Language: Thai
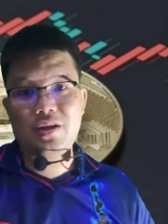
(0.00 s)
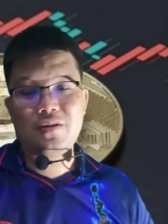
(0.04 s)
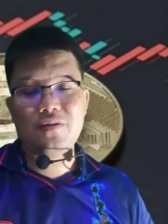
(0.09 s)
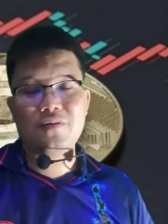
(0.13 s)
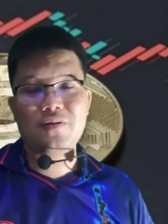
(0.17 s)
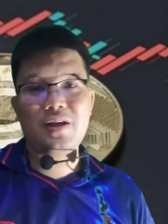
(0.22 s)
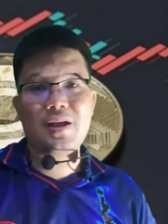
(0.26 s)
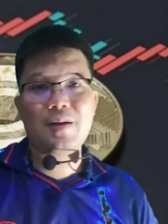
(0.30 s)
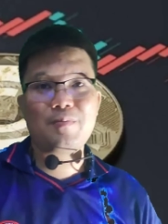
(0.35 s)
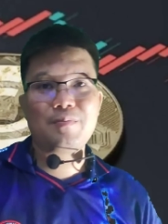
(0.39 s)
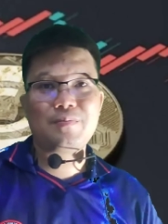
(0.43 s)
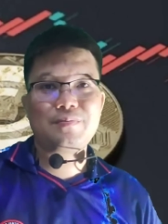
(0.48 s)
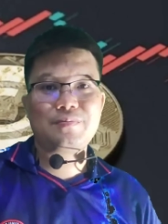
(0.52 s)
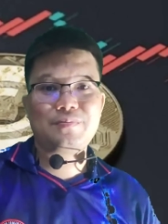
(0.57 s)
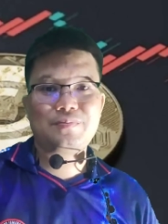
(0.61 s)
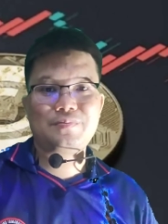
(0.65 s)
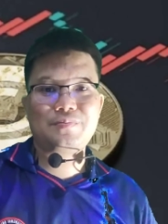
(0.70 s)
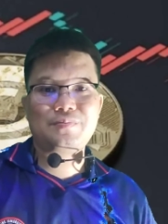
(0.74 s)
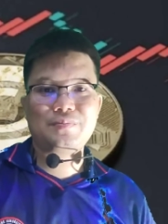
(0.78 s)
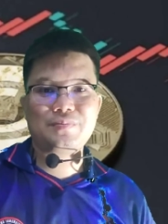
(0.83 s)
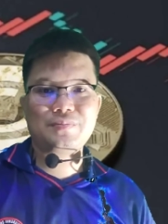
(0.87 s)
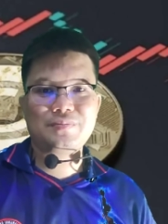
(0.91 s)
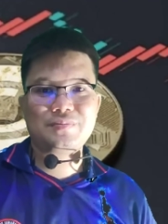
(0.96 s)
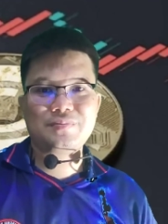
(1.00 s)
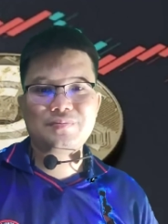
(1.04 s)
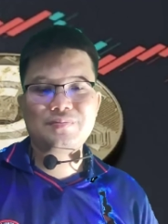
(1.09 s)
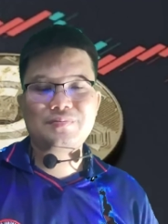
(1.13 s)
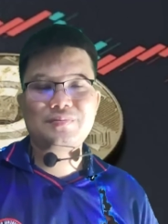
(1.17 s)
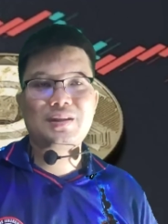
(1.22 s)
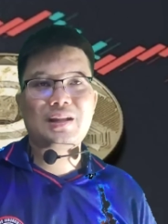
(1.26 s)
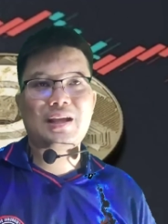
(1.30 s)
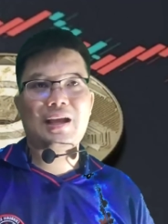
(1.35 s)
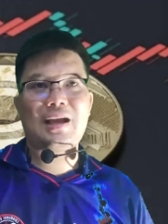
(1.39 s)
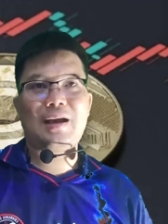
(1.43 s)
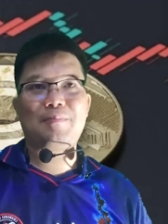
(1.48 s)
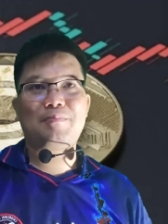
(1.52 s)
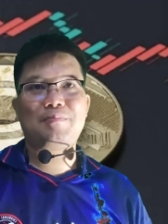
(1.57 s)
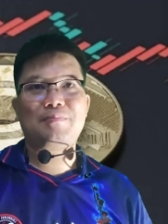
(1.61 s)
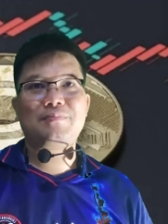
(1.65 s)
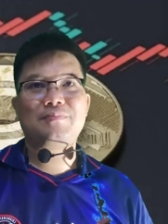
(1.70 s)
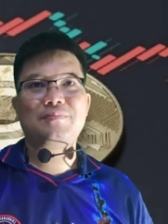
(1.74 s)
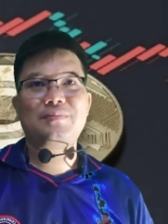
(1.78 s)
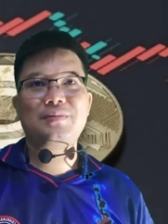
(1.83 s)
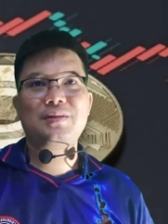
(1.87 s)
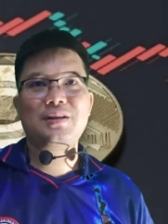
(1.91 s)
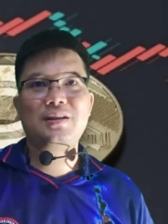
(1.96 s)
Ethereum นะครับ
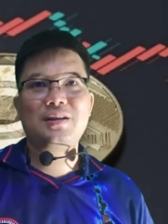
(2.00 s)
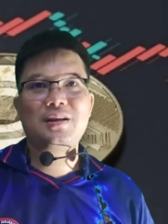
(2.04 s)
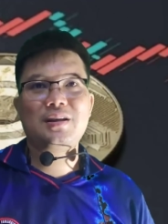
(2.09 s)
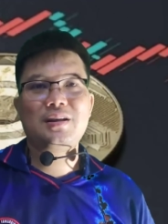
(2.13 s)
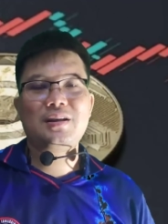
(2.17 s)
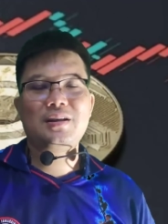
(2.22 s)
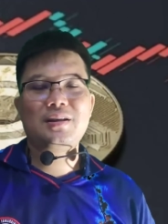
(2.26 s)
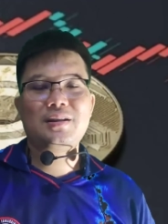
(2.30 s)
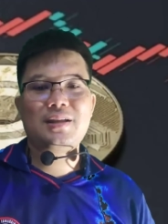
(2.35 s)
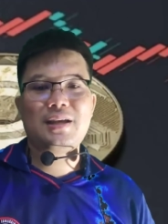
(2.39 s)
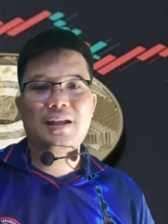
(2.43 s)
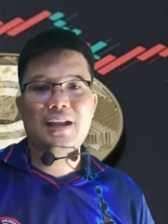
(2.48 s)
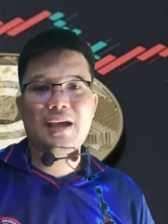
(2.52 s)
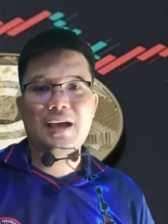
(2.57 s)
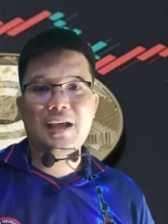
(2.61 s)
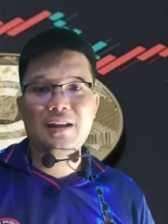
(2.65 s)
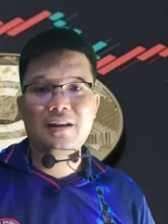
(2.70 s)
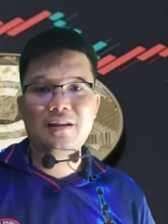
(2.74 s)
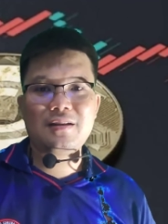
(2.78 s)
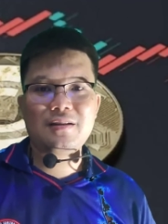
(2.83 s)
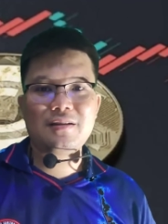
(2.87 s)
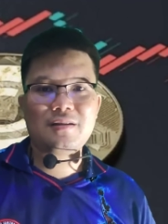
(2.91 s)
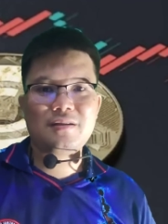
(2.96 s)
ฉะนั้น